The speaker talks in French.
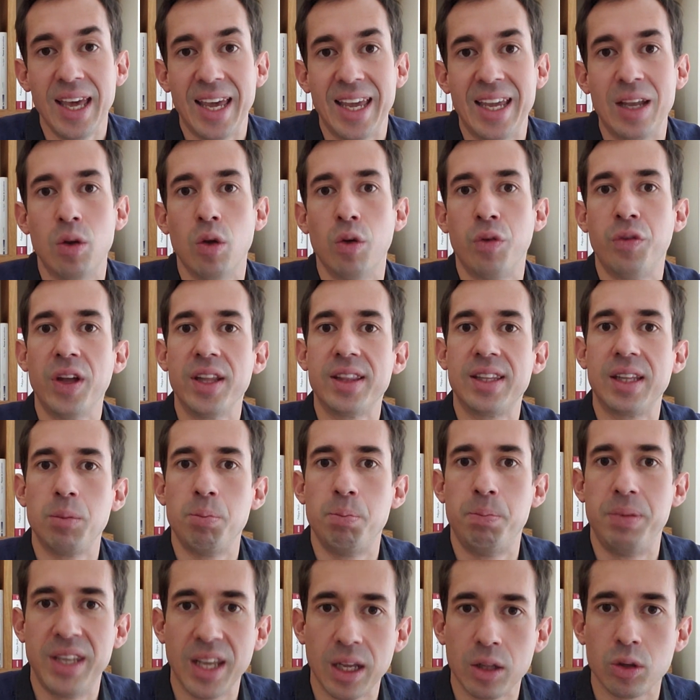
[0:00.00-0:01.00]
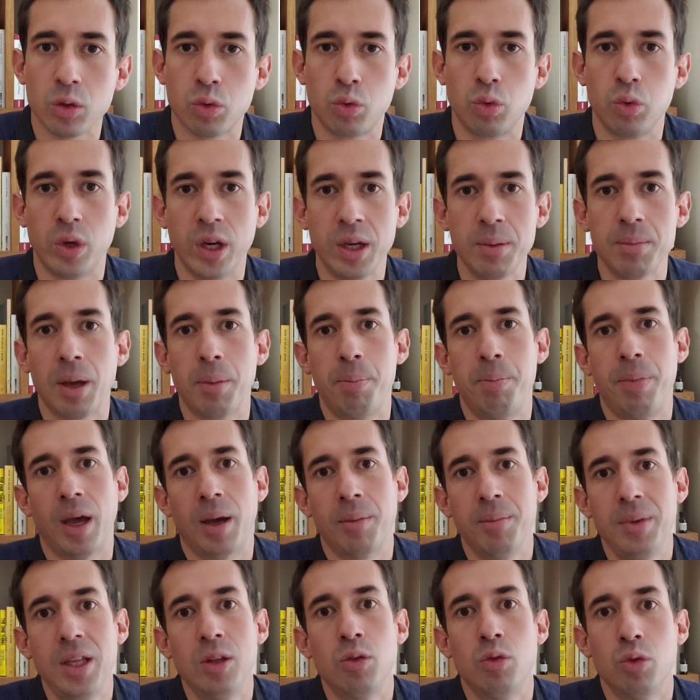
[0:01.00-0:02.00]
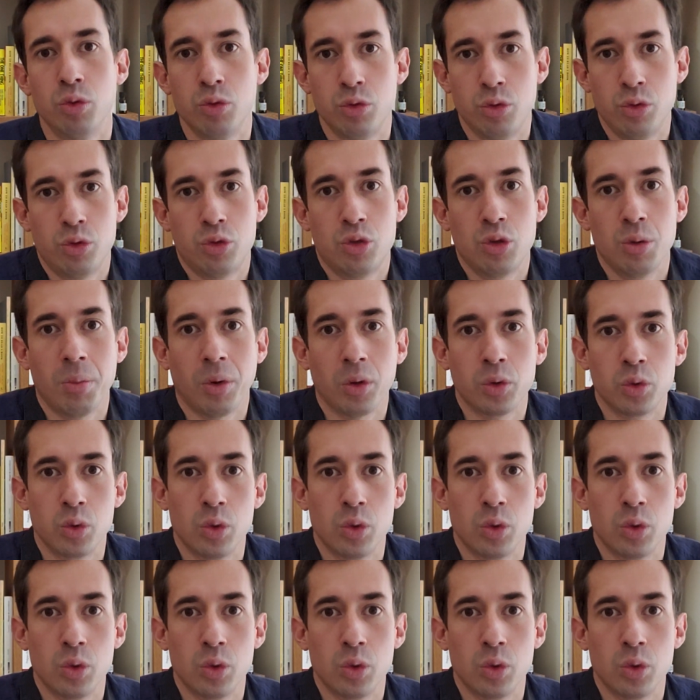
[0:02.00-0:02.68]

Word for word: Et le fait d'être bien entouré bah, permet de justement